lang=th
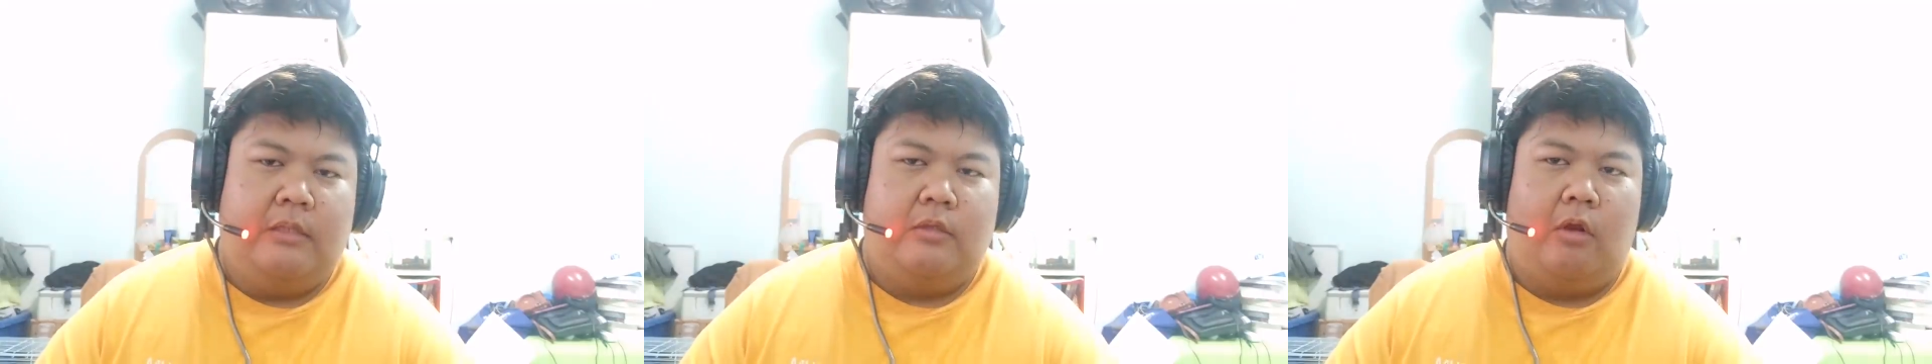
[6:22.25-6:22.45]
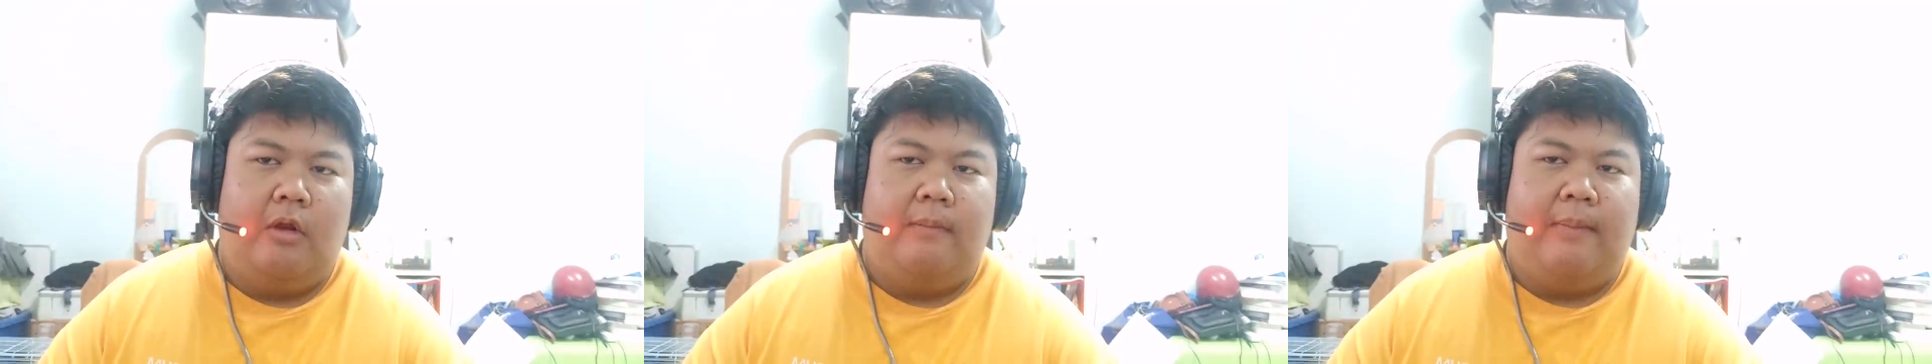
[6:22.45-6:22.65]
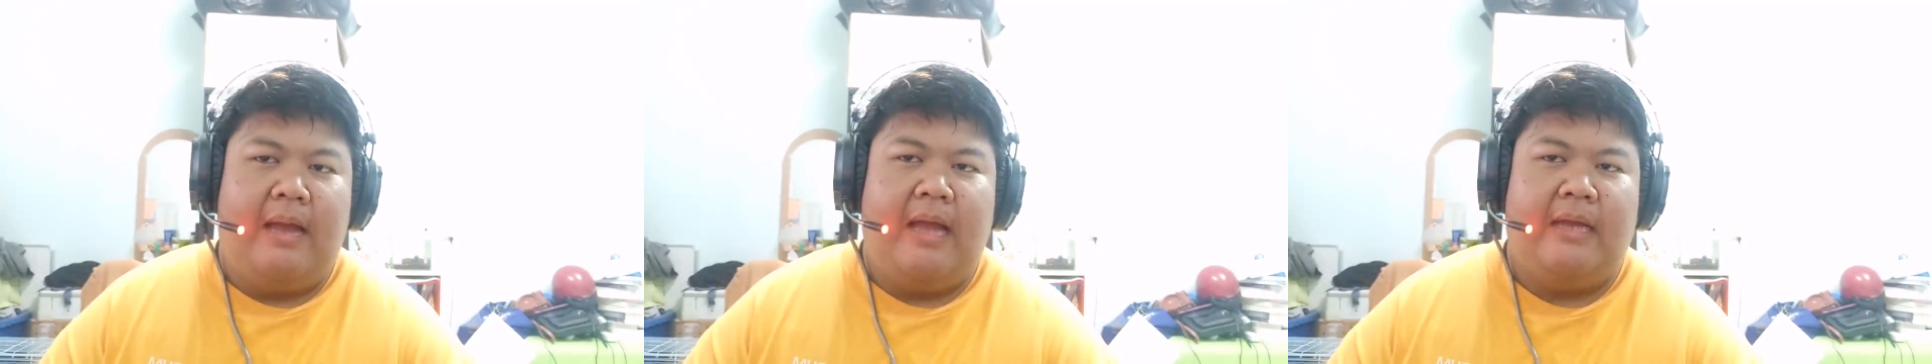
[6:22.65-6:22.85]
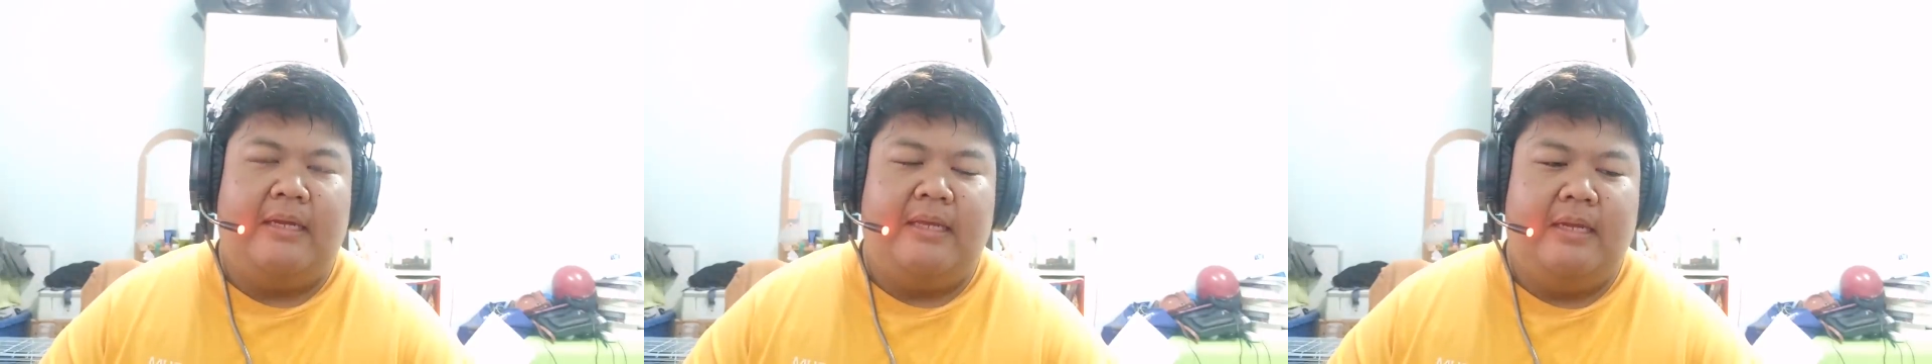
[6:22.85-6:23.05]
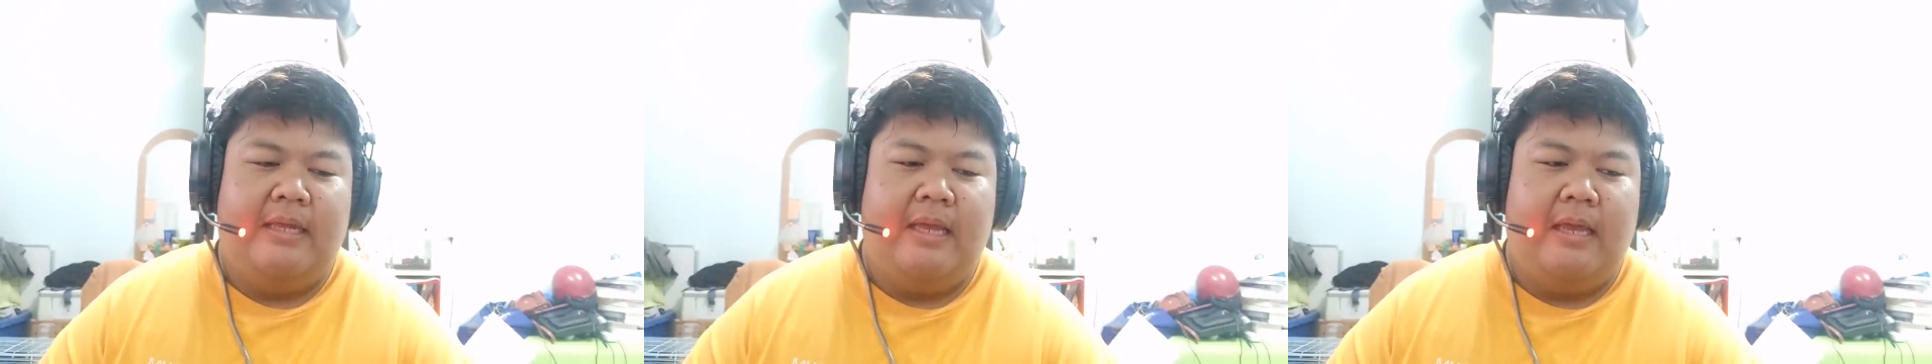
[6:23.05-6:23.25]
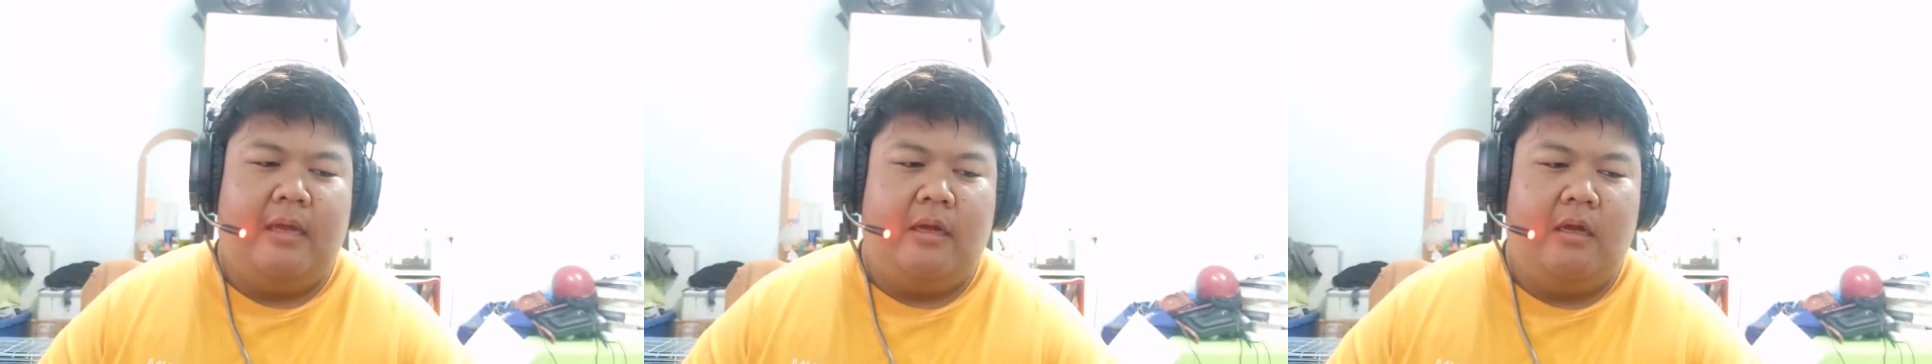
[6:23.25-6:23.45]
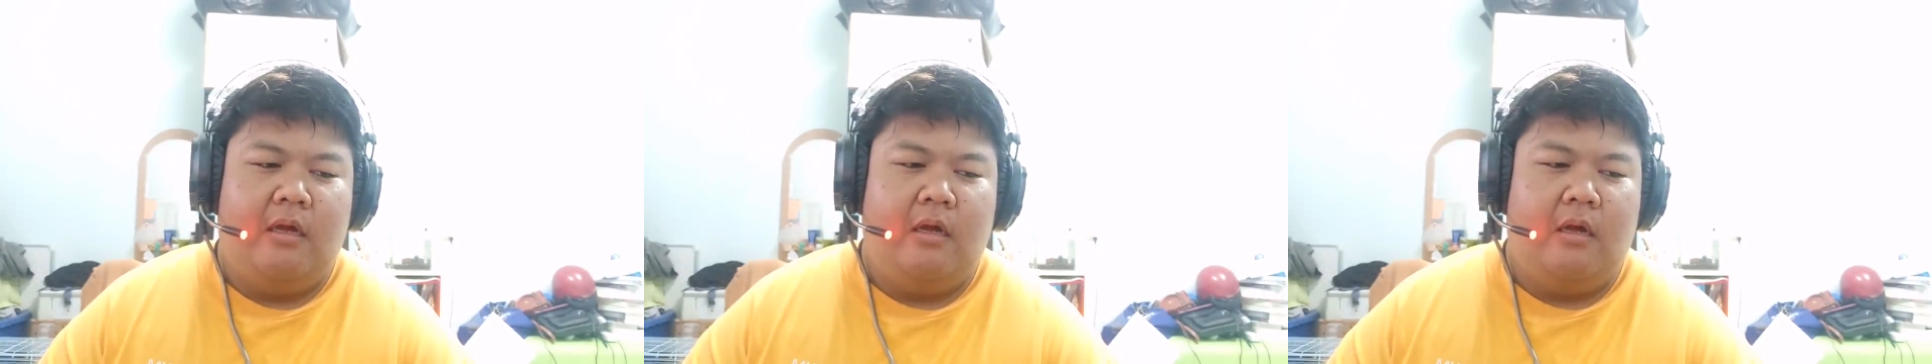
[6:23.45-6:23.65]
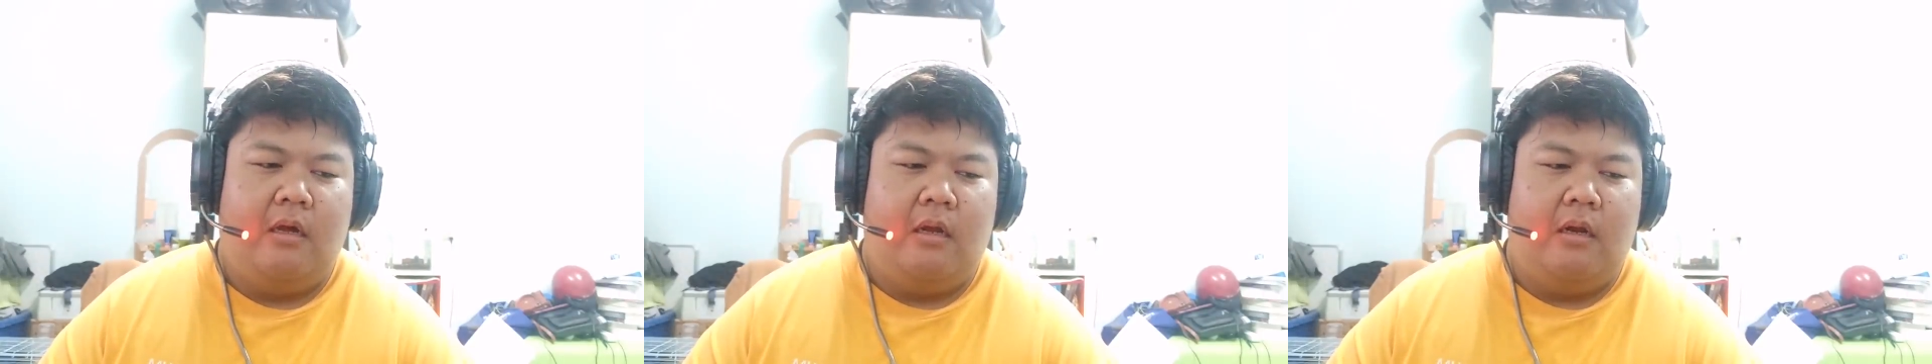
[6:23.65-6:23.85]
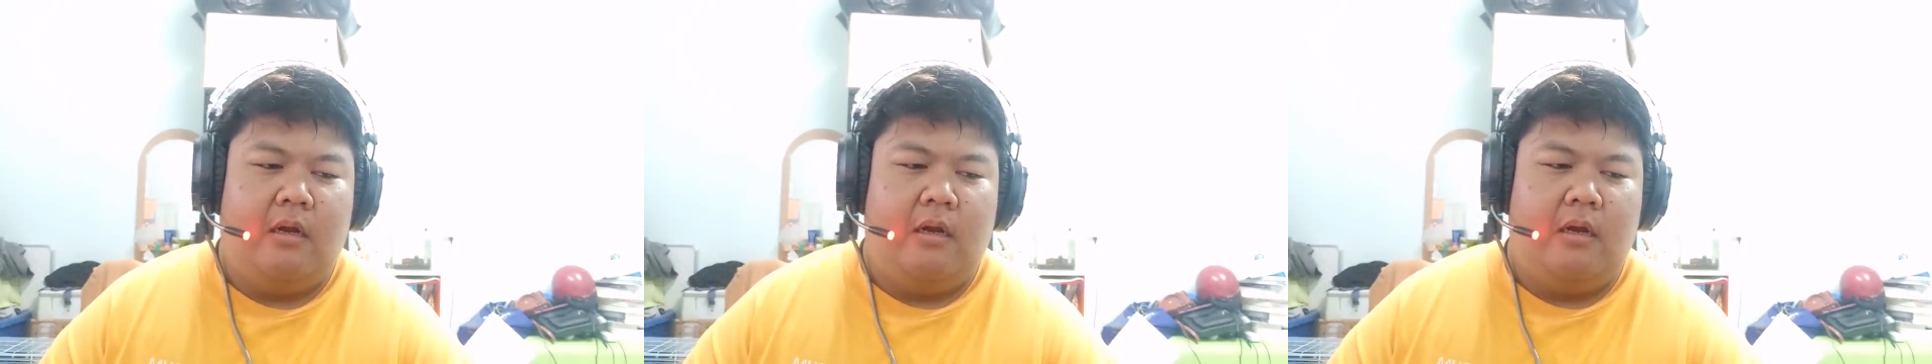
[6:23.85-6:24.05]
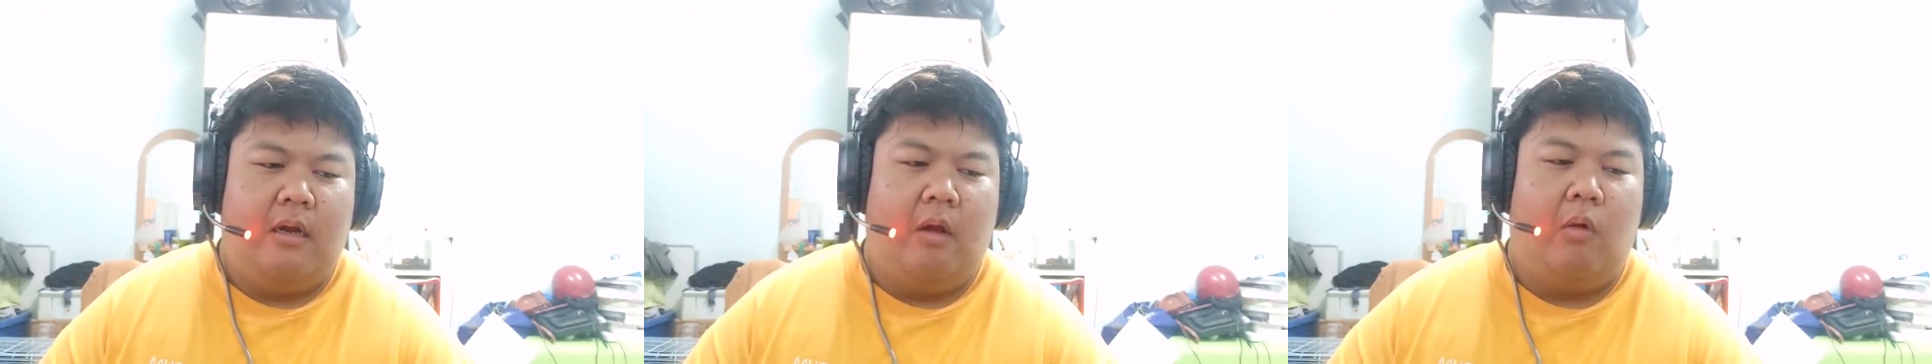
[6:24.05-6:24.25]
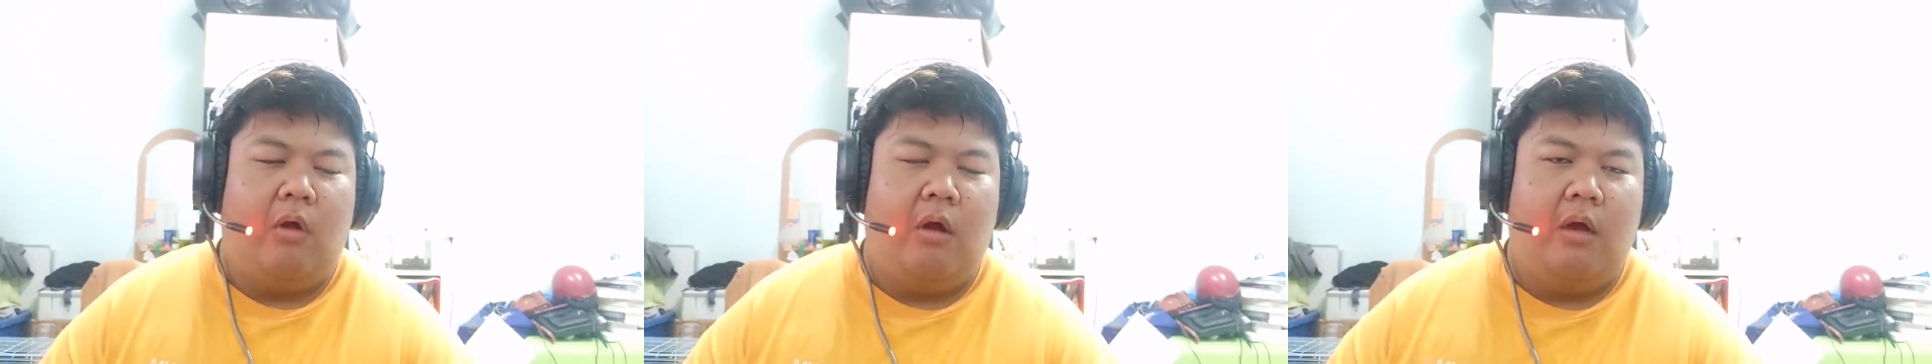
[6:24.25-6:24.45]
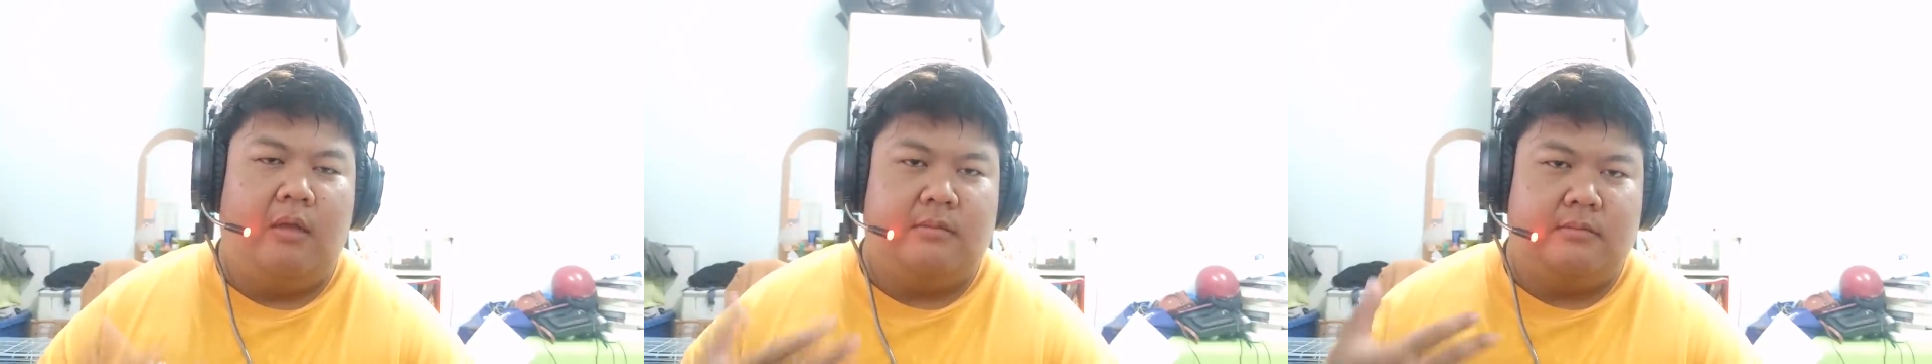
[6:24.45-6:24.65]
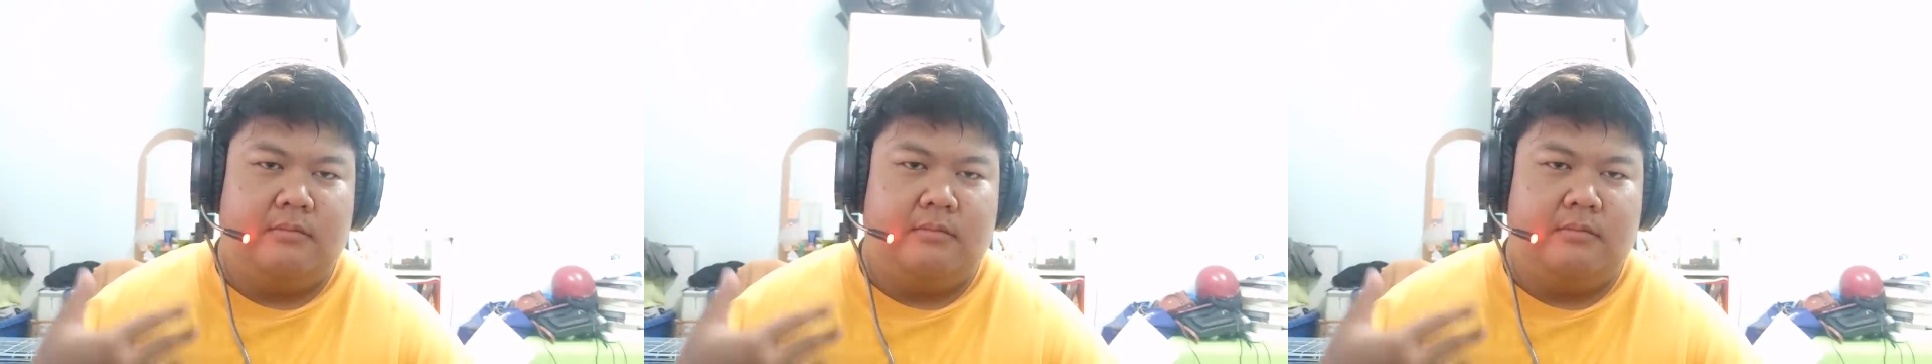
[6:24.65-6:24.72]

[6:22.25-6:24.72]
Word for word: ตัวร้ายของภาคนี้เนี่ยก็เราก็